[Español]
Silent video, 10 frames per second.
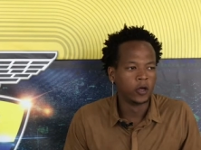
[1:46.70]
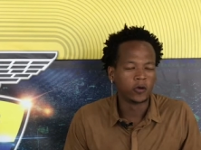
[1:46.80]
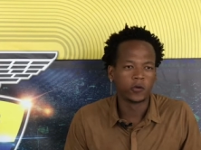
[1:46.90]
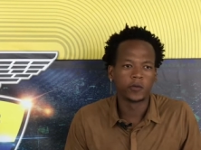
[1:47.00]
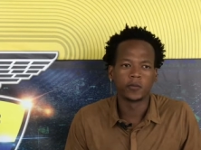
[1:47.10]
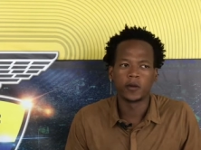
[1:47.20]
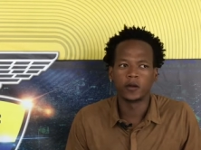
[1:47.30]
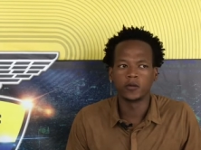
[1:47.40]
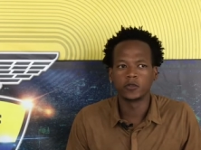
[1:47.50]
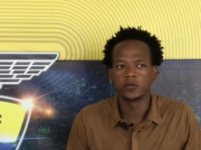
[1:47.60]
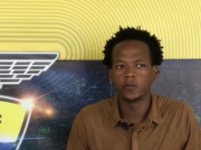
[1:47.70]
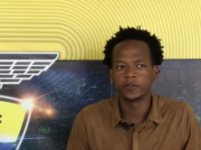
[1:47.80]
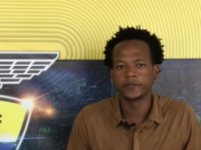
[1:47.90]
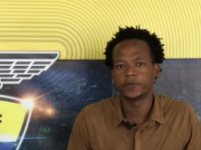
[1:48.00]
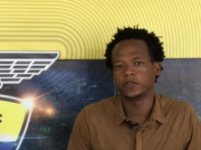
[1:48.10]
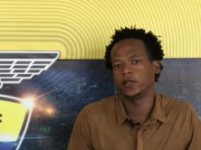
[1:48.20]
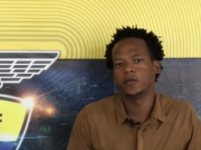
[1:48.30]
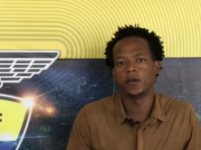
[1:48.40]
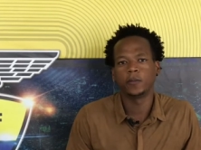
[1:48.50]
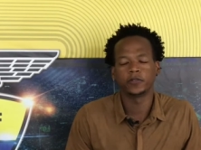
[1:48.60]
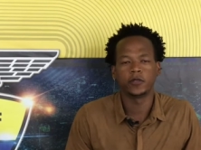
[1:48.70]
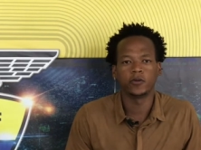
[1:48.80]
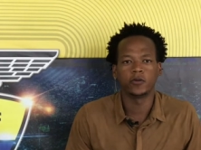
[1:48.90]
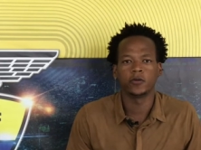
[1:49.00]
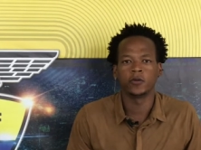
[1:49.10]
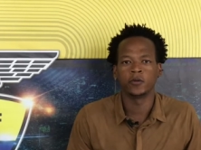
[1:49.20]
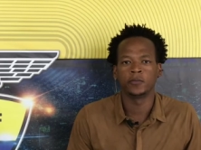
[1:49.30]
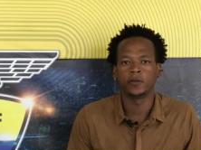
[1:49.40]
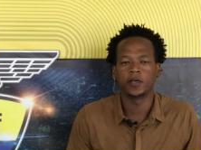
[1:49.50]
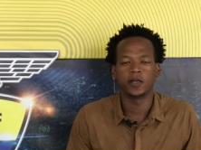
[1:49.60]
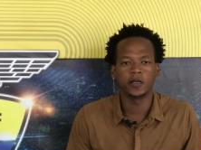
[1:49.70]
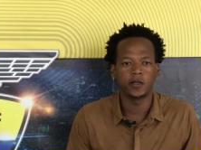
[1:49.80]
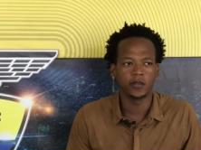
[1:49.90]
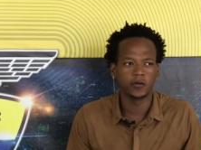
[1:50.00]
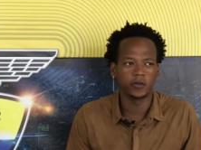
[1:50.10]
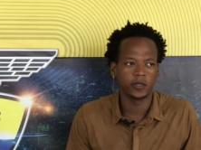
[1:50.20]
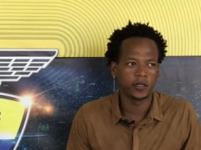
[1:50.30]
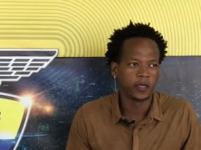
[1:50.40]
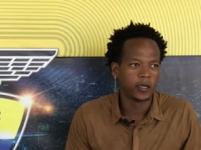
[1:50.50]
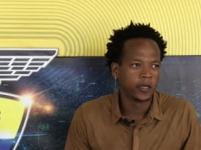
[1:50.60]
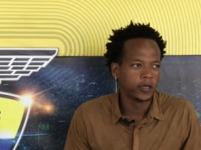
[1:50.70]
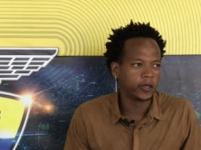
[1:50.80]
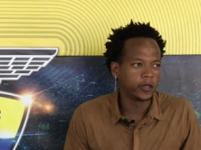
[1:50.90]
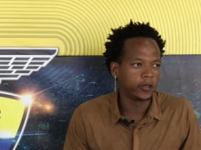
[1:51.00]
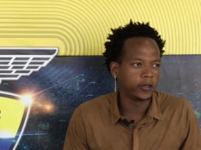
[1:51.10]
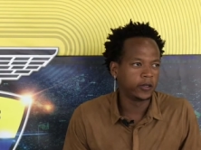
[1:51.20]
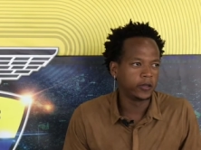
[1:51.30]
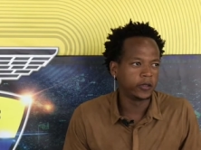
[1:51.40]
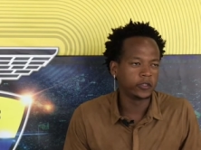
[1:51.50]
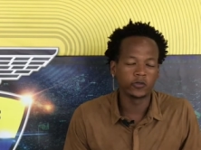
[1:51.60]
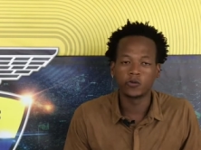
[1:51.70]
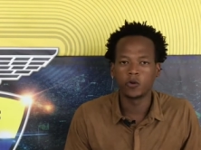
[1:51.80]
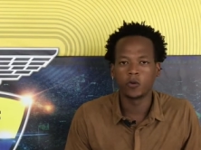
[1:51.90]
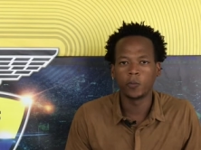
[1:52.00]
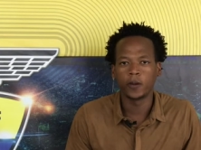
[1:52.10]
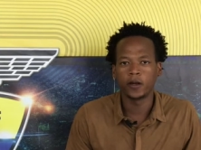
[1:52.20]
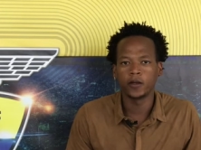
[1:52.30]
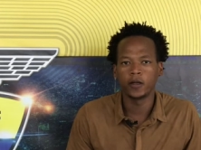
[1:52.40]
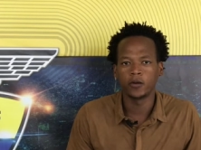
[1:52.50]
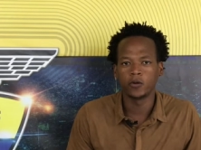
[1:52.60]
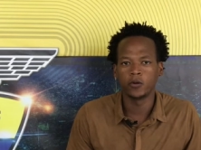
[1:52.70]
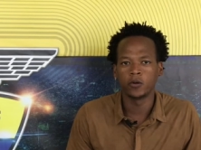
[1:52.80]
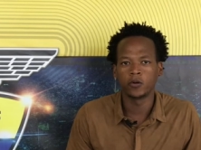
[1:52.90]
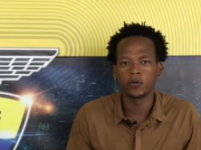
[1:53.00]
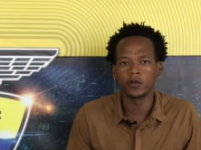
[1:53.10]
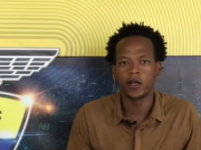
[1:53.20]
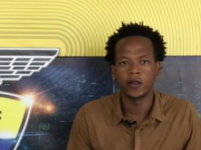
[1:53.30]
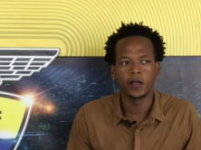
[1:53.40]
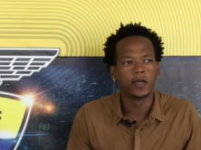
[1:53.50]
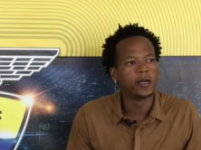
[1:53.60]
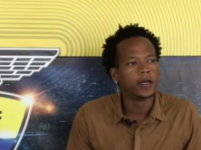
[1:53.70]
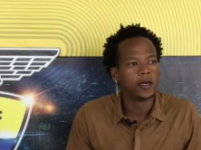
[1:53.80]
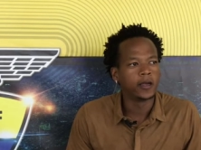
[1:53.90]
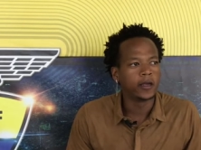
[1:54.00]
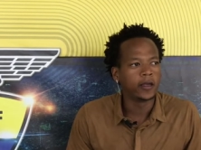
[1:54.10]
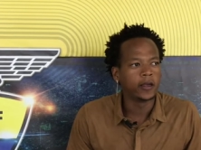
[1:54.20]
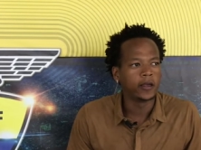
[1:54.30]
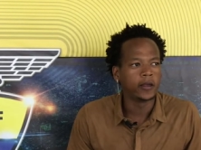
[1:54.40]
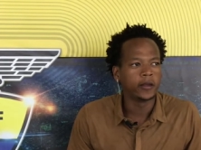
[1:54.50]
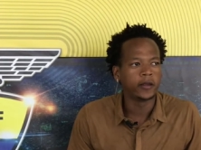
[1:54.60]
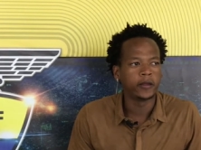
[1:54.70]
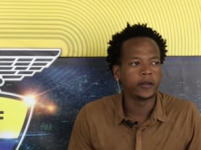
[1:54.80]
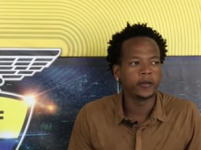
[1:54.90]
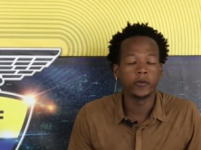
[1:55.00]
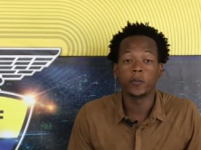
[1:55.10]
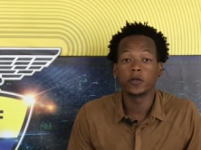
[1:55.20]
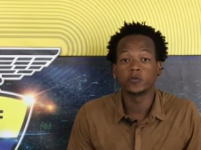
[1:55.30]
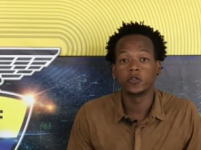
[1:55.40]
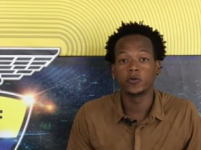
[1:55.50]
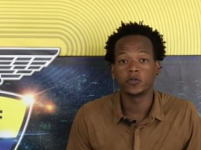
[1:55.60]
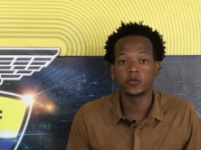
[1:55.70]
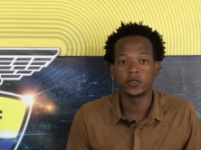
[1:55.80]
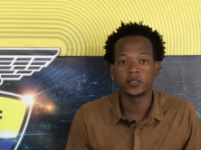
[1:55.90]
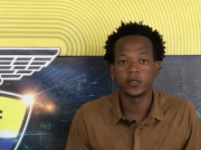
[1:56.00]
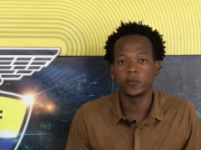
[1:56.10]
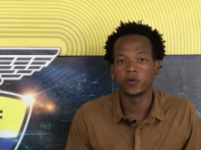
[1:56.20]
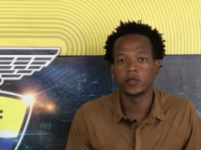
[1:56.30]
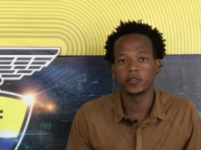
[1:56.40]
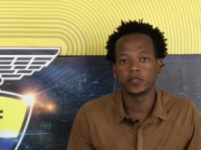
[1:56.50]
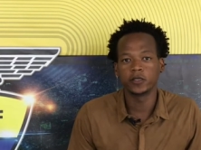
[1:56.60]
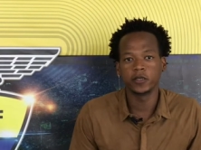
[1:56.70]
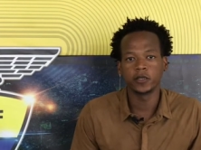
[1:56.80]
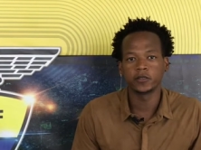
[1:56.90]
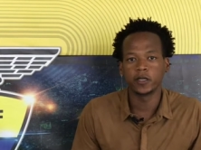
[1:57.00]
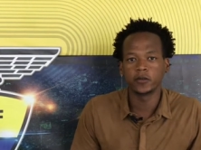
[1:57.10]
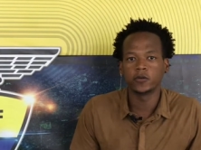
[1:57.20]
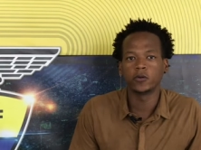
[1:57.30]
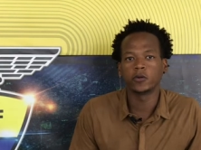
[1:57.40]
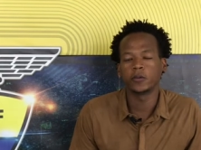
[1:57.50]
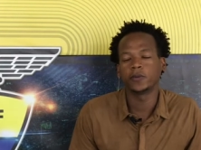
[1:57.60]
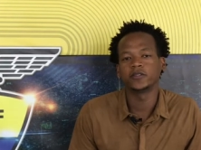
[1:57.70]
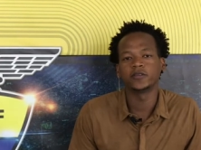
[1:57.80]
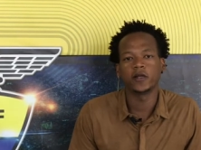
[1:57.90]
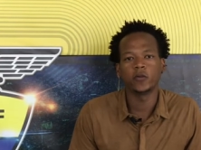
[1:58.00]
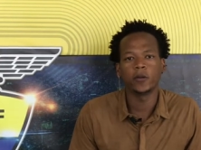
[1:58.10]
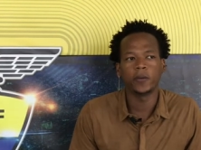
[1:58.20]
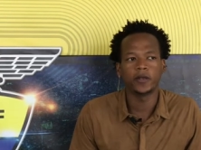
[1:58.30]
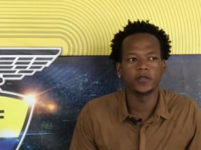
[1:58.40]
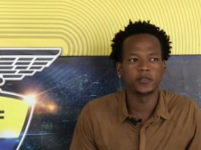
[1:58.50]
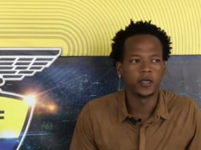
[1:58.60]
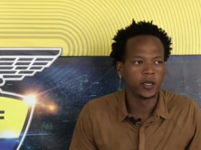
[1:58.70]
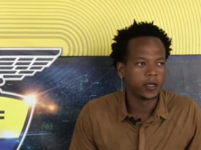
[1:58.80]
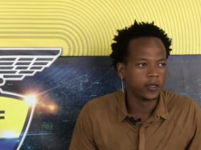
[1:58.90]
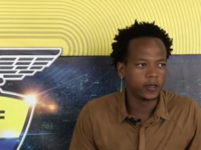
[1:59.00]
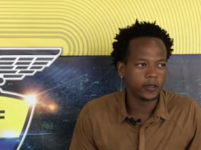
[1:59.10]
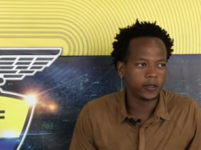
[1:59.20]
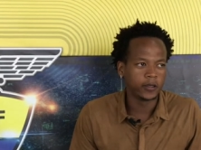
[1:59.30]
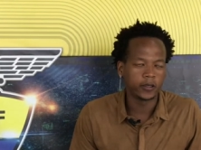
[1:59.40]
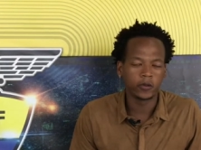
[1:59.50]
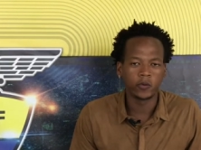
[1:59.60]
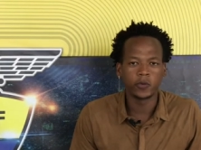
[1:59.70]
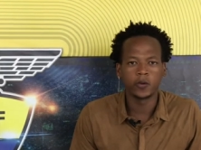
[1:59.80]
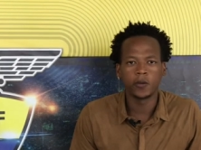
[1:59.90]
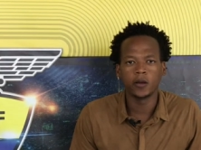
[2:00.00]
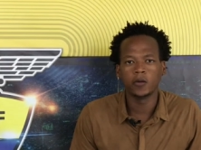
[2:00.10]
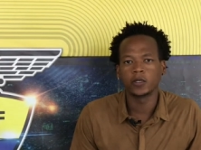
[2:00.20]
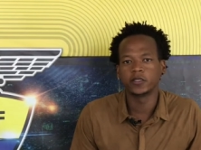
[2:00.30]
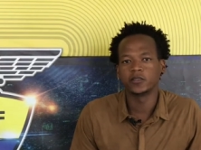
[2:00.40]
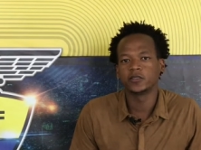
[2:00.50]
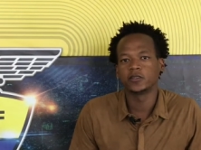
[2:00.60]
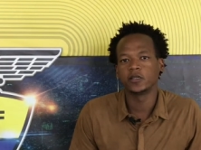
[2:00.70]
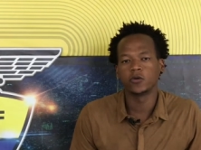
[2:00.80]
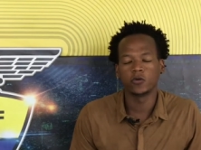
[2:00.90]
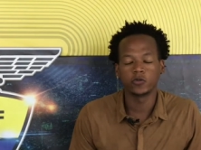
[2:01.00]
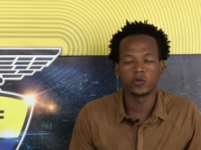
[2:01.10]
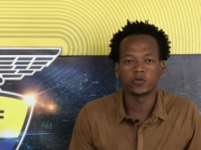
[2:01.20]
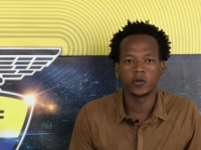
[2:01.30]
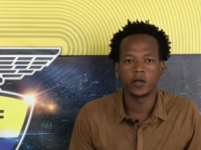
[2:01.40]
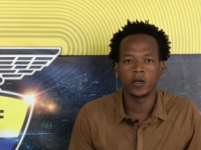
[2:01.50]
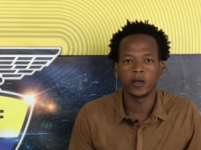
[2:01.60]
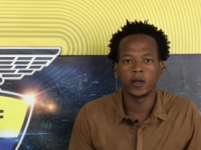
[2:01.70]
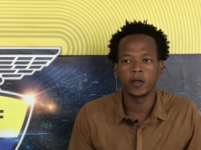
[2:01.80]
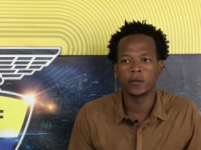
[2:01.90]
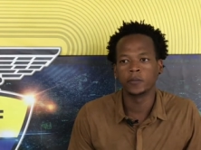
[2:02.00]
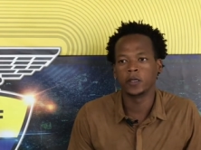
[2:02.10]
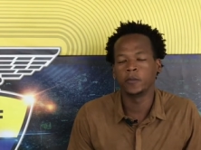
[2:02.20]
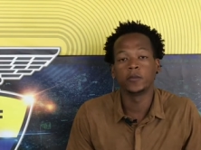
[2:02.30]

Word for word: con mi hermano es lo más especial que me ha pasado en, mi carrera. Creo que eh, eso no lo compararía con, nada. Eh, y no hay más motivación que esa, poder seguir estando representando al país eh, con mi hermano, hacer sentir orgulloso a, mi,